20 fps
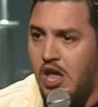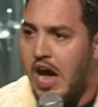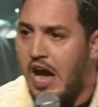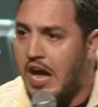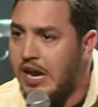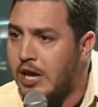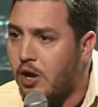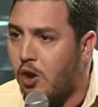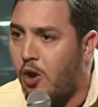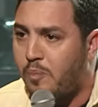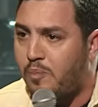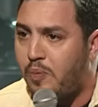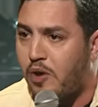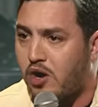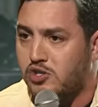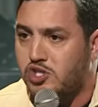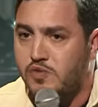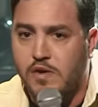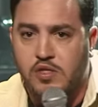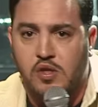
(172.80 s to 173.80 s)
À l'aéroport,
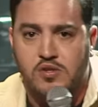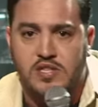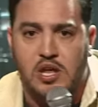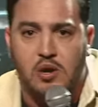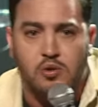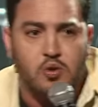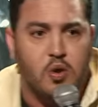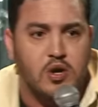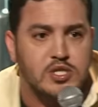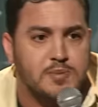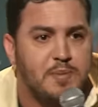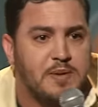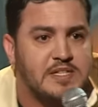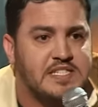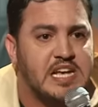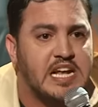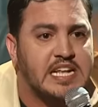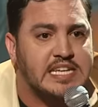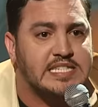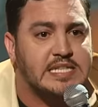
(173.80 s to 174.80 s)
tu vas dans un endroit
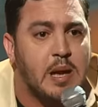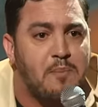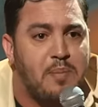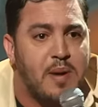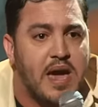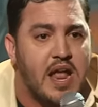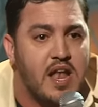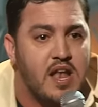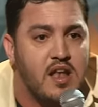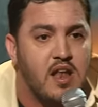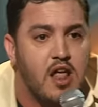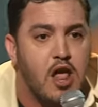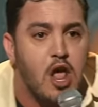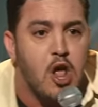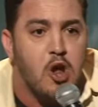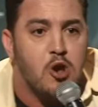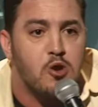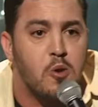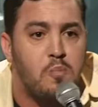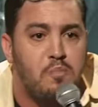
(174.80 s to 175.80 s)
spécial qui s'appelle
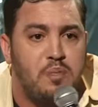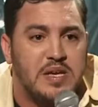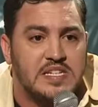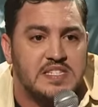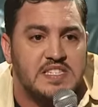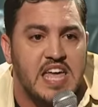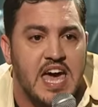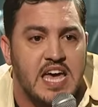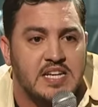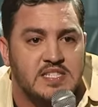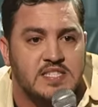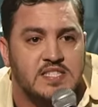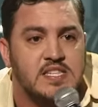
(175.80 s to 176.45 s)
le Business